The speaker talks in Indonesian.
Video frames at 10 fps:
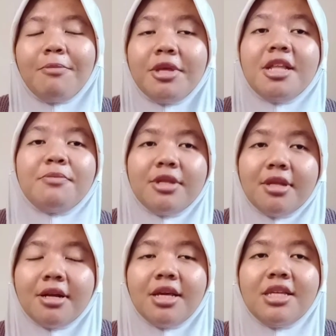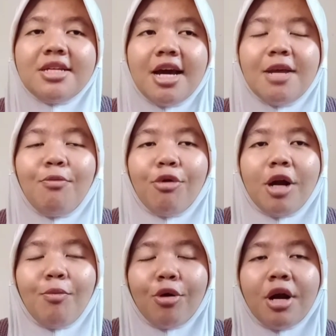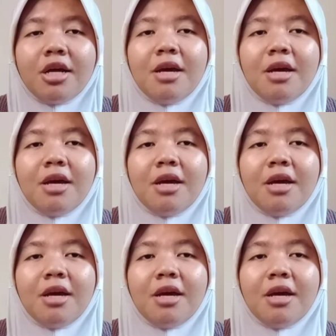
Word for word: pinter-pinter nih cari produk-produk